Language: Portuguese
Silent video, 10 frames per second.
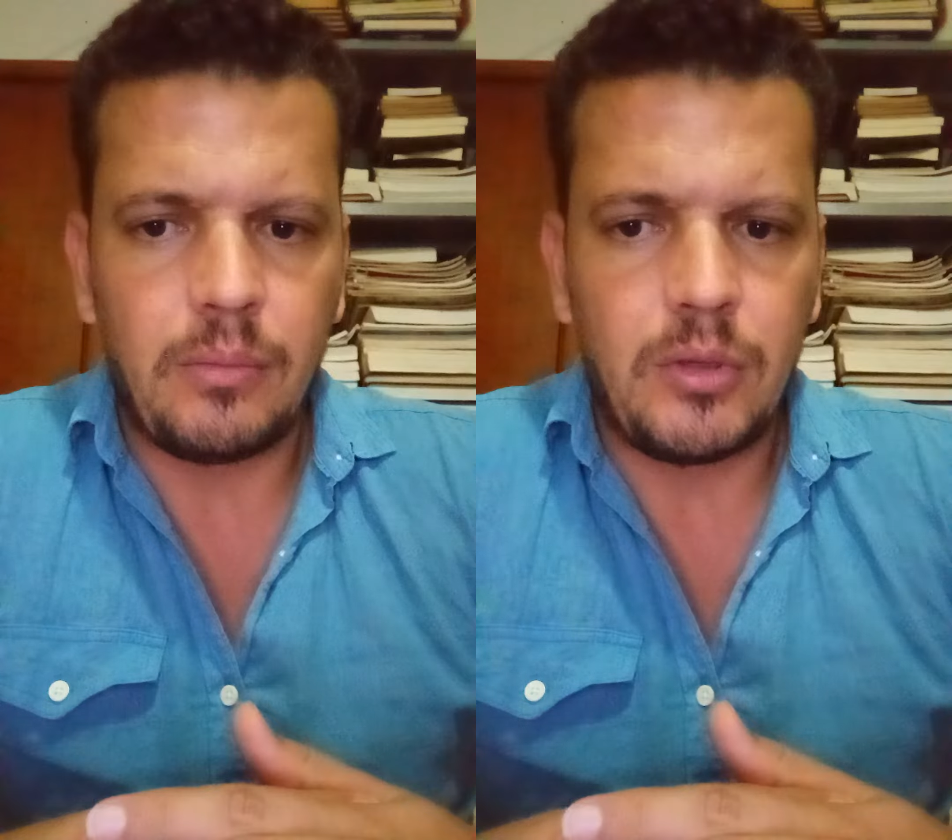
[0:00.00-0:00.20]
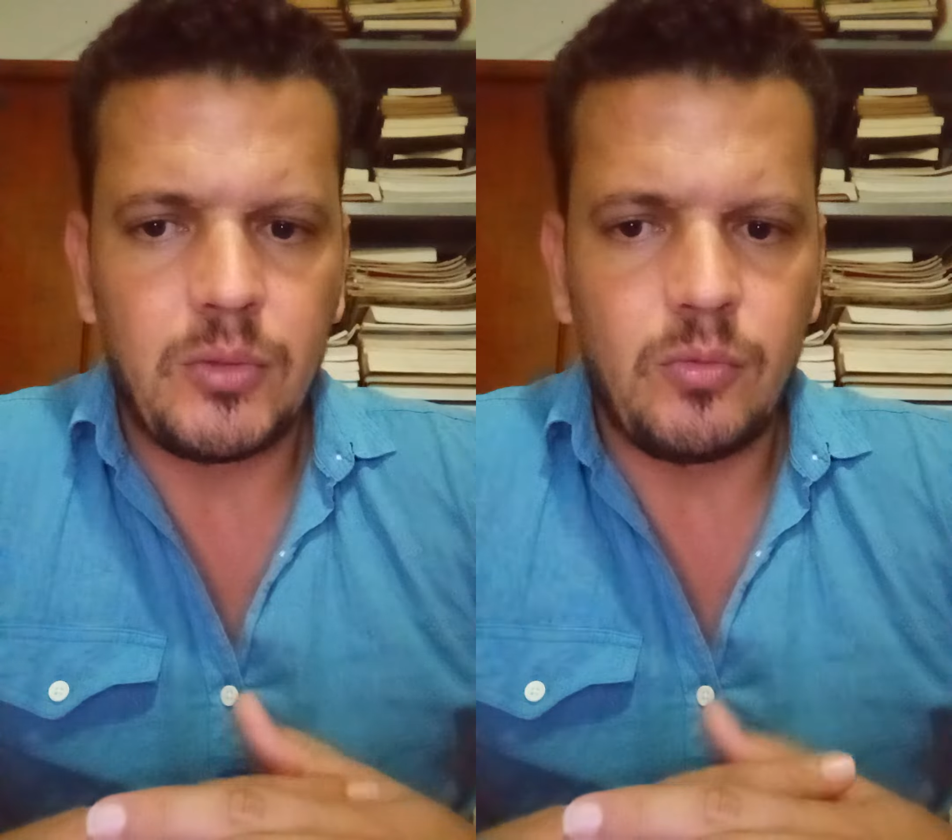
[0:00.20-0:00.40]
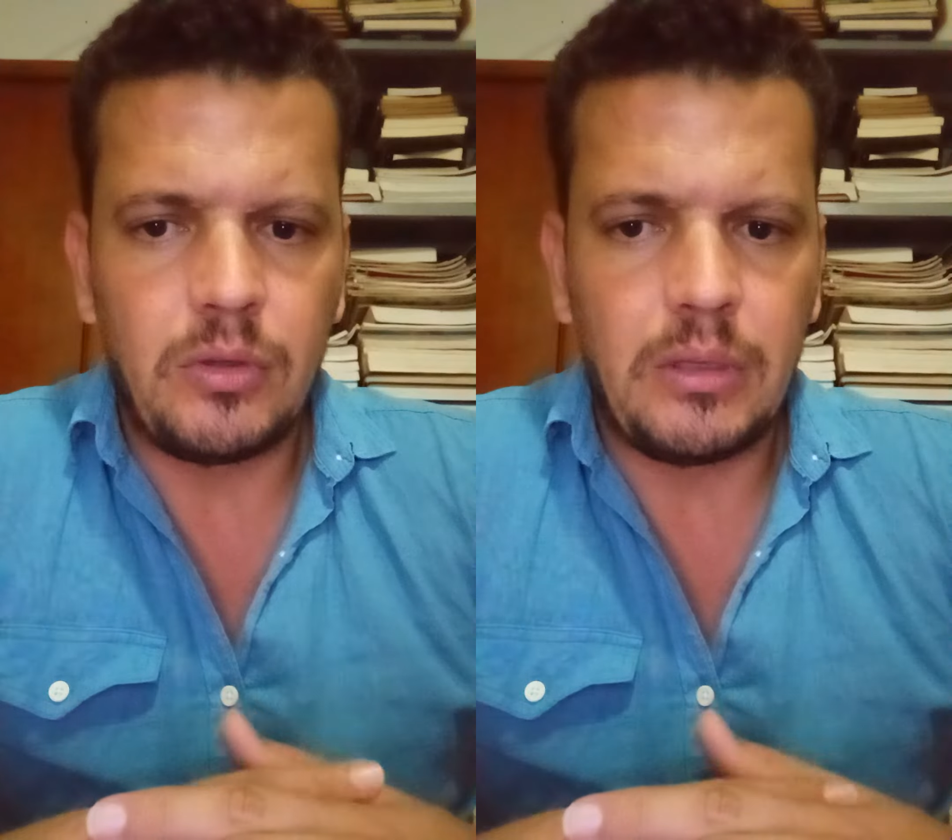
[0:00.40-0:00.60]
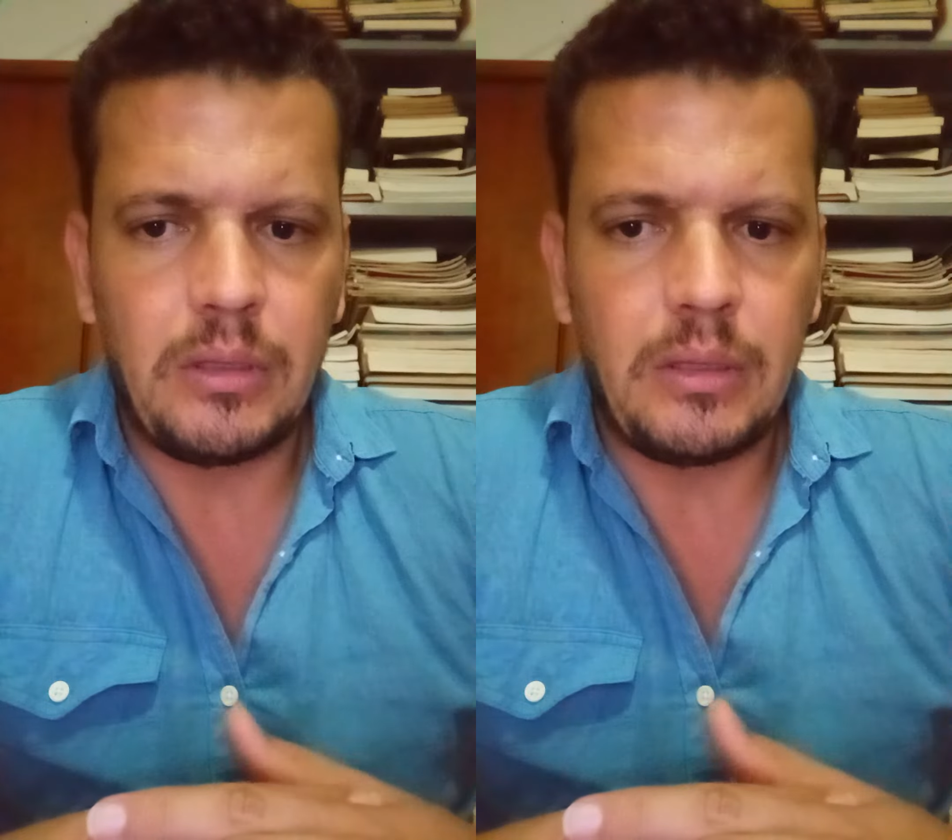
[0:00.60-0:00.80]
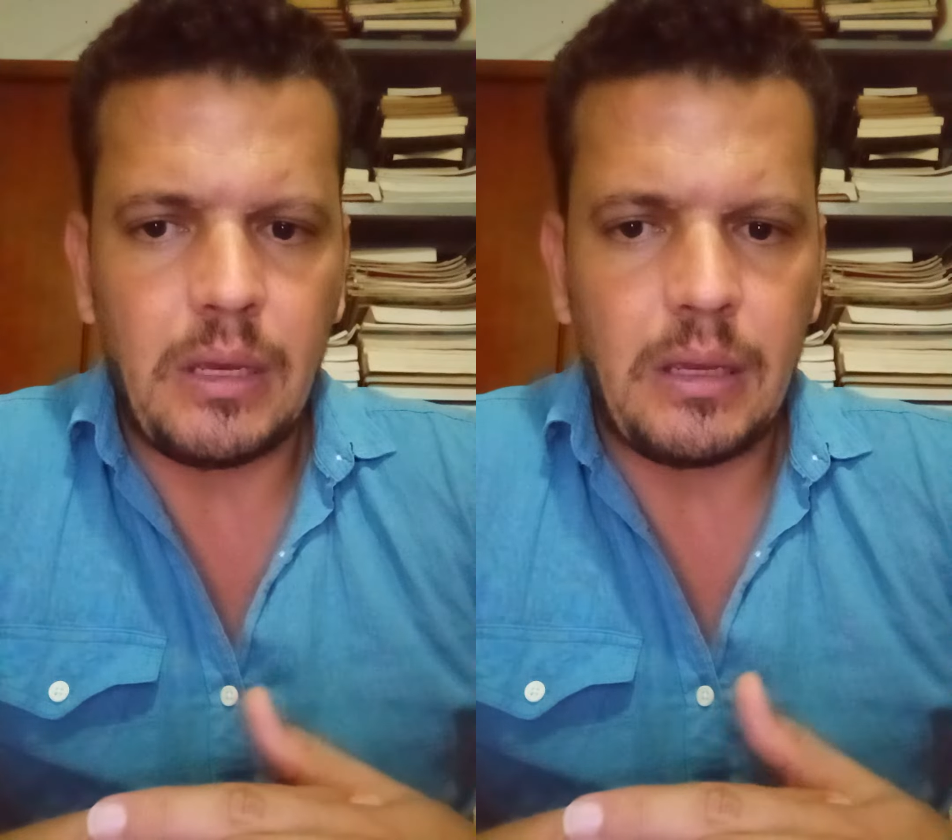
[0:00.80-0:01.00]
mesmo
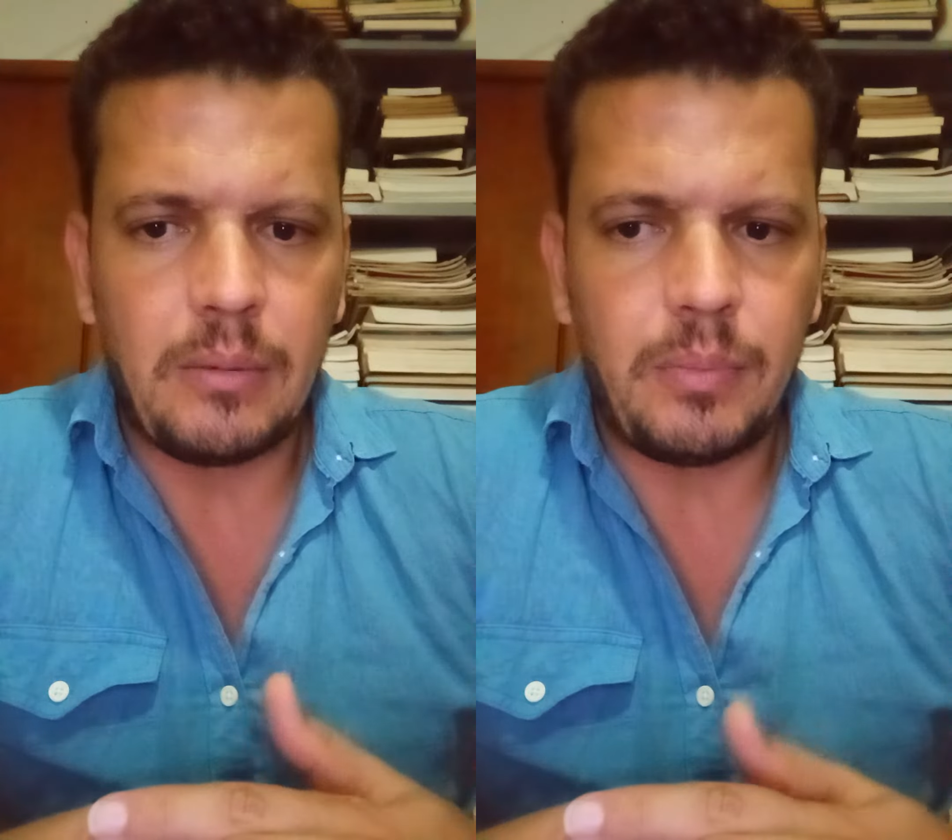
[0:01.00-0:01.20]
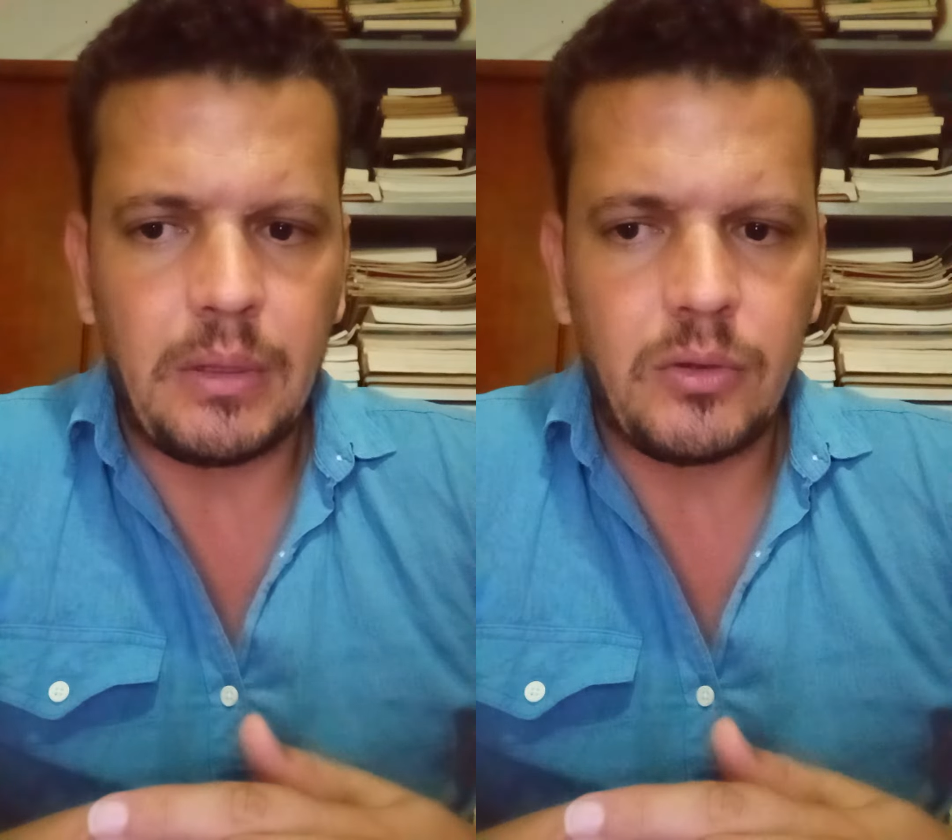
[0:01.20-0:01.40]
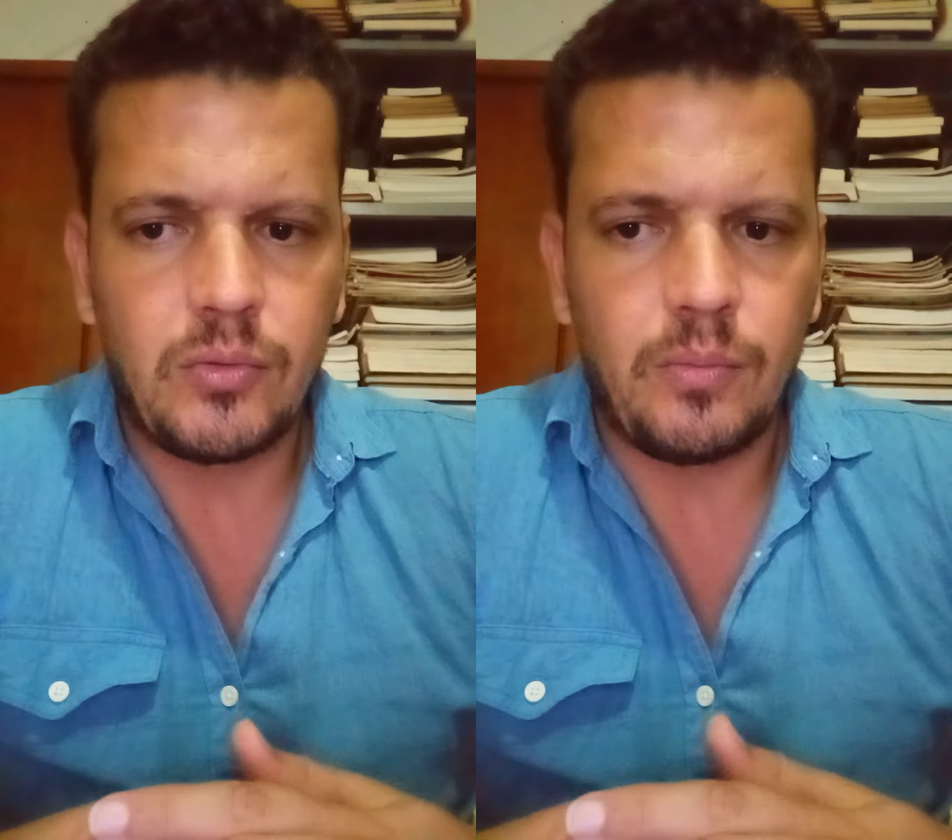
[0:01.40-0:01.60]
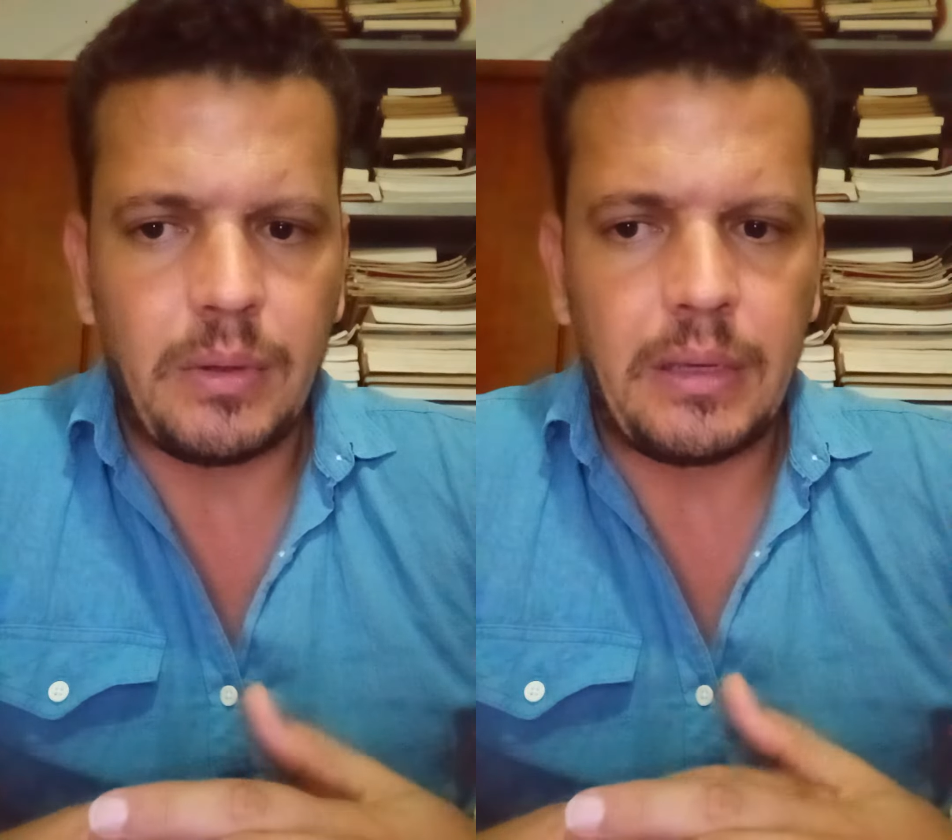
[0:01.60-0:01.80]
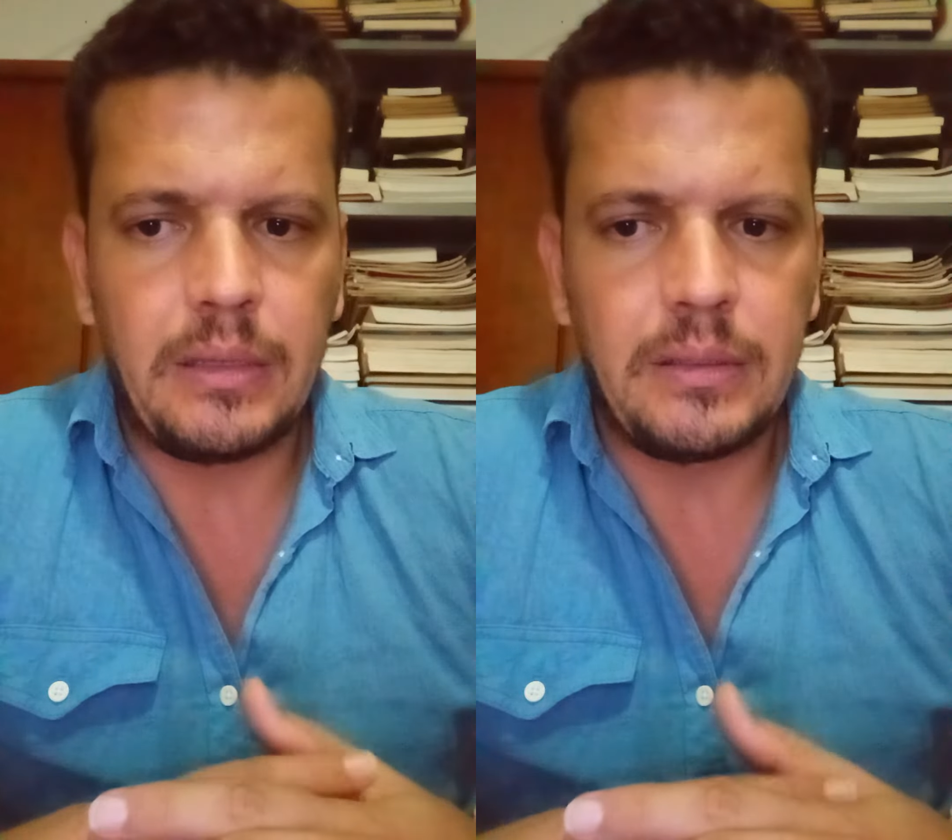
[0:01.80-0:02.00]
que em apenas um
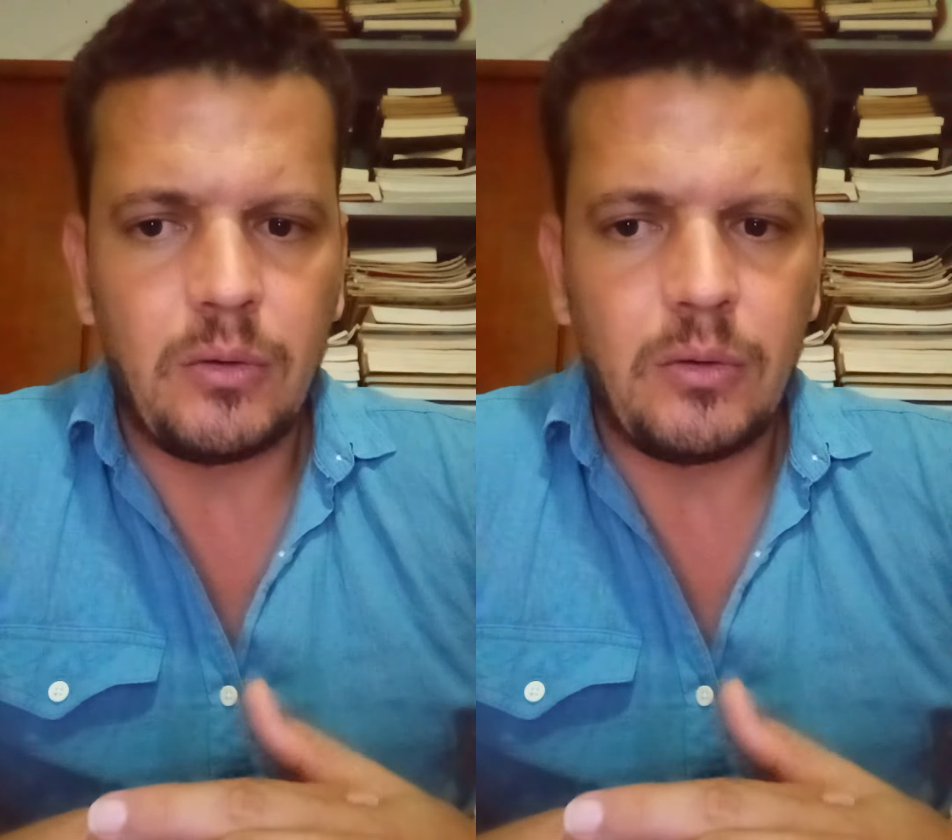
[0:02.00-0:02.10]
país,